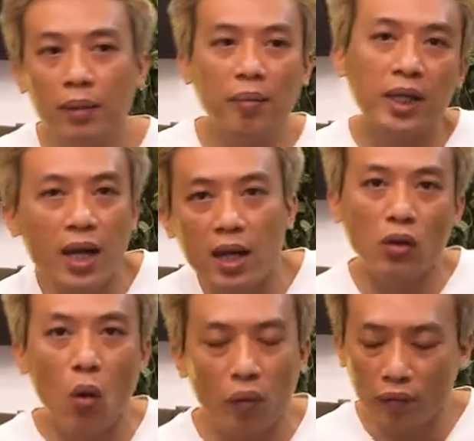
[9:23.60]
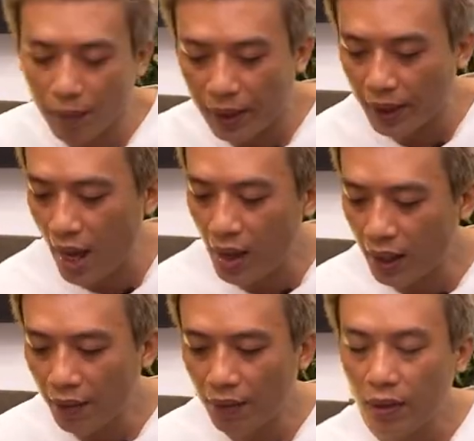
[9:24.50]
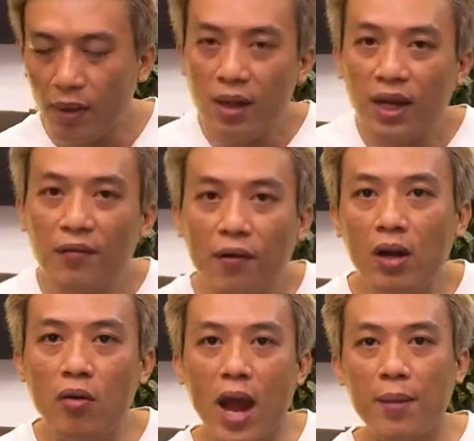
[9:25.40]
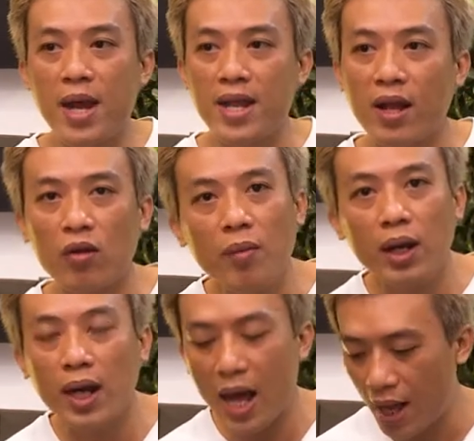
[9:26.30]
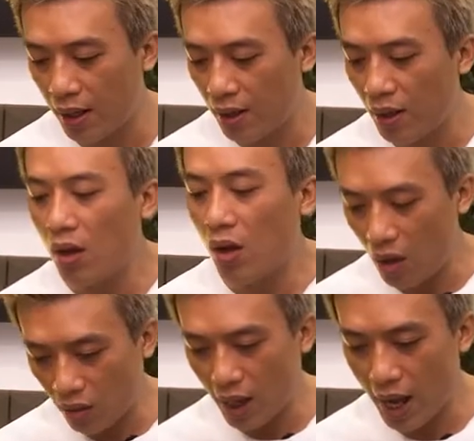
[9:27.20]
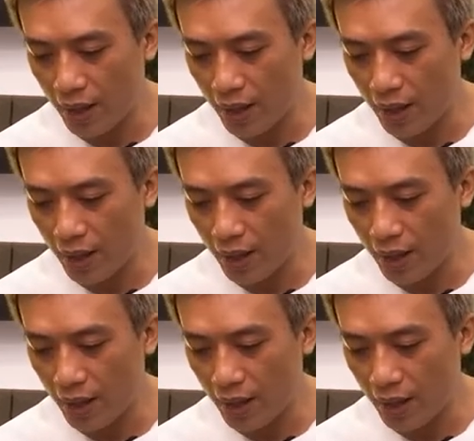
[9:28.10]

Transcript: mình chỉ cần thuộc và mình nhớ cái phân đoạn bài nhạc của mình là ok.